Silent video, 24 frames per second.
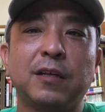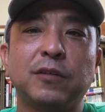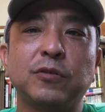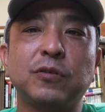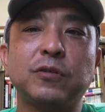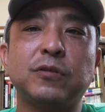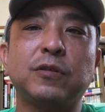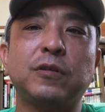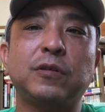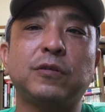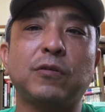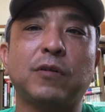そ
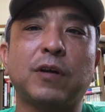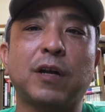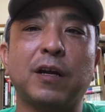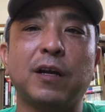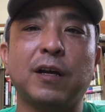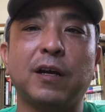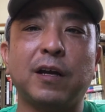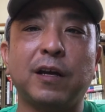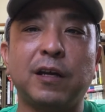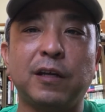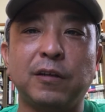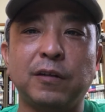うすると
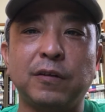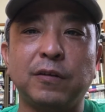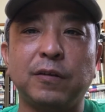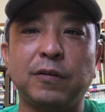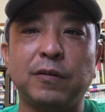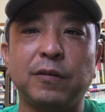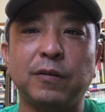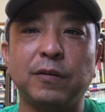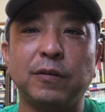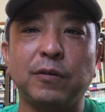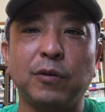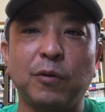考え
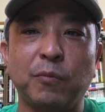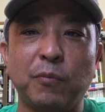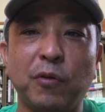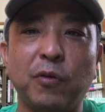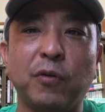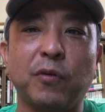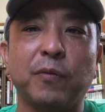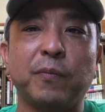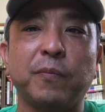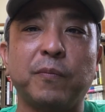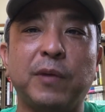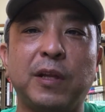るの
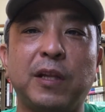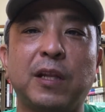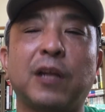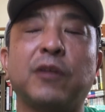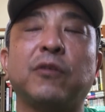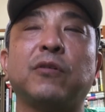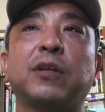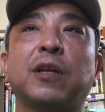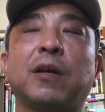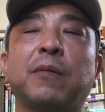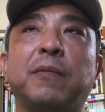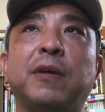もみんな
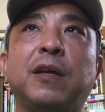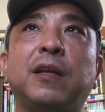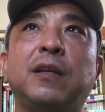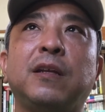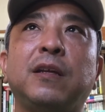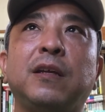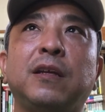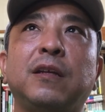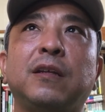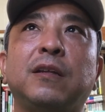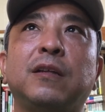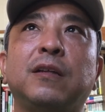のため
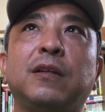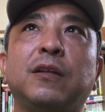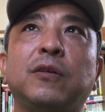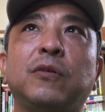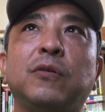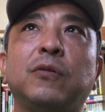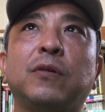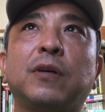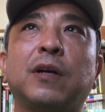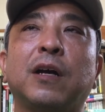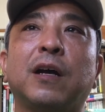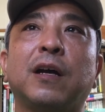にって
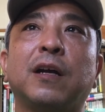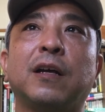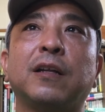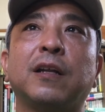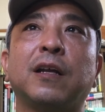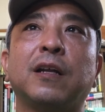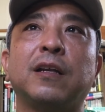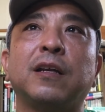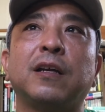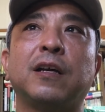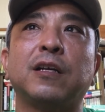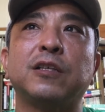いうか
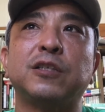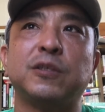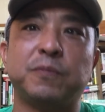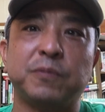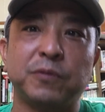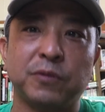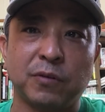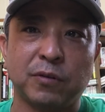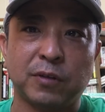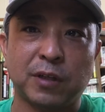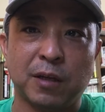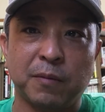何か自
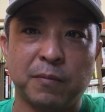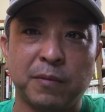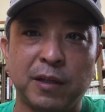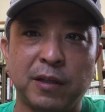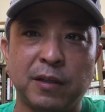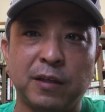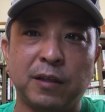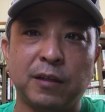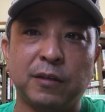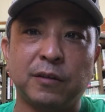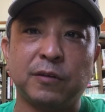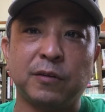分のため
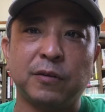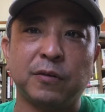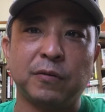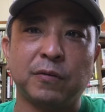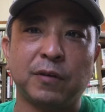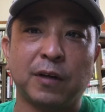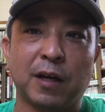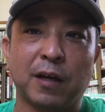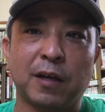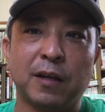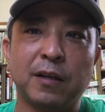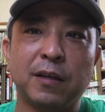にっていう
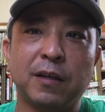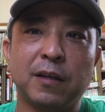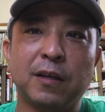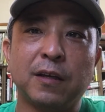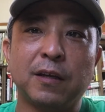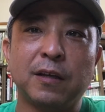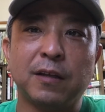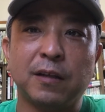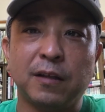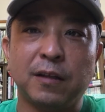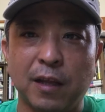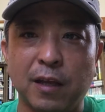か、
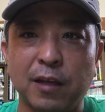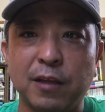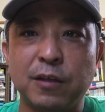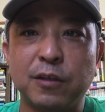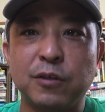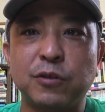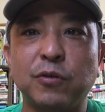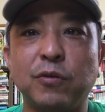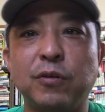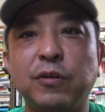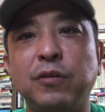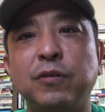ね、
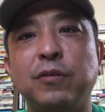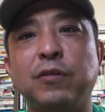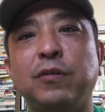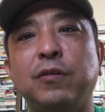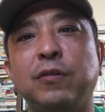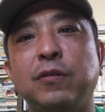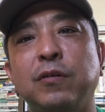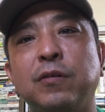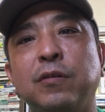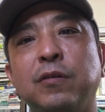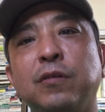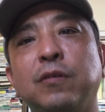そう
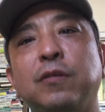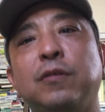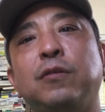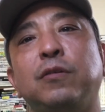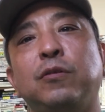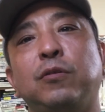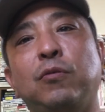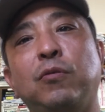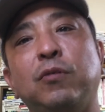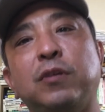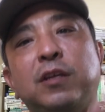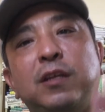い
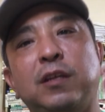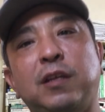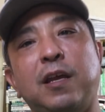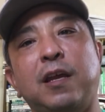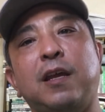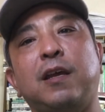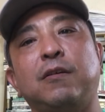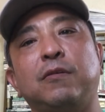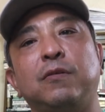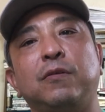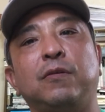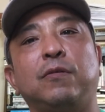う動機
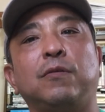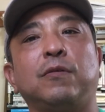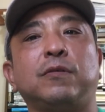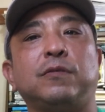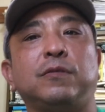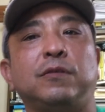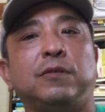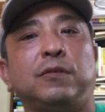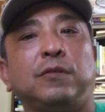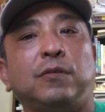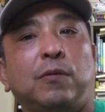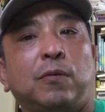で動
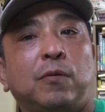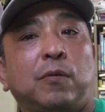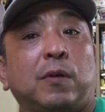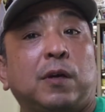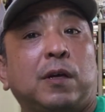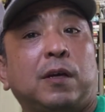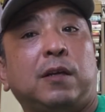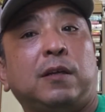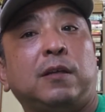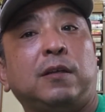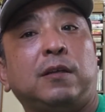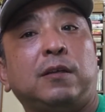く方
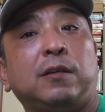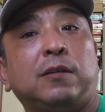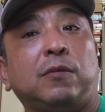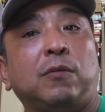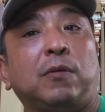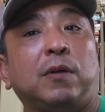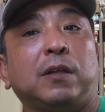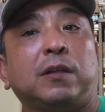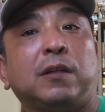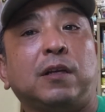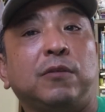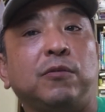が
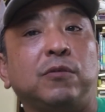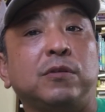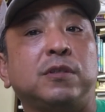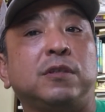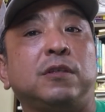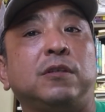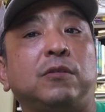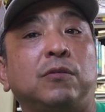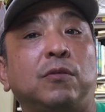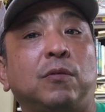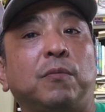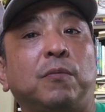人は楽
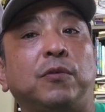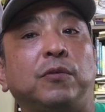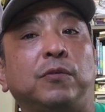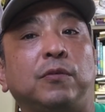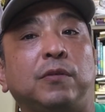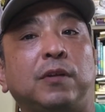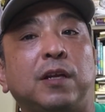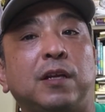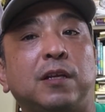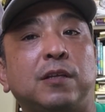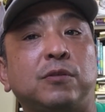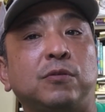しいと思う
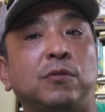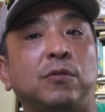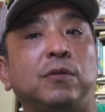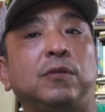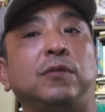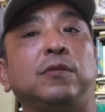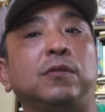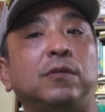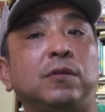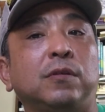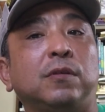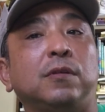のでそう
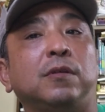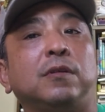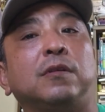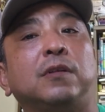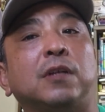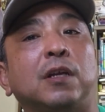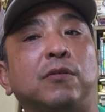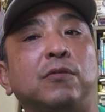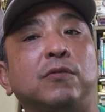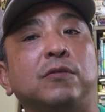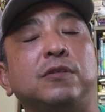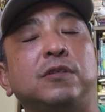いう
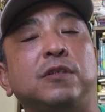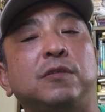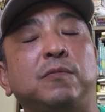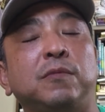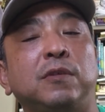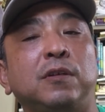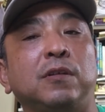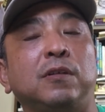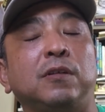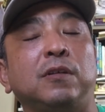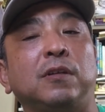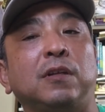楽し
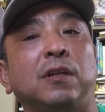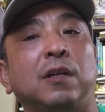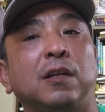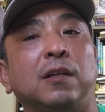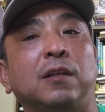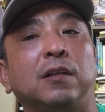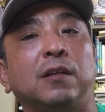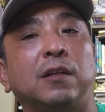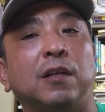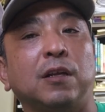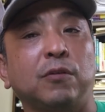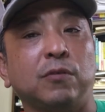む
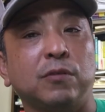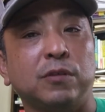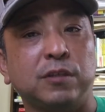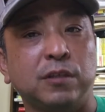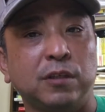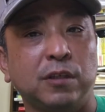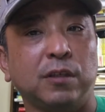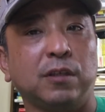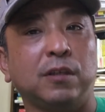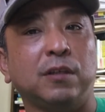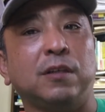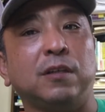楽
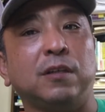しい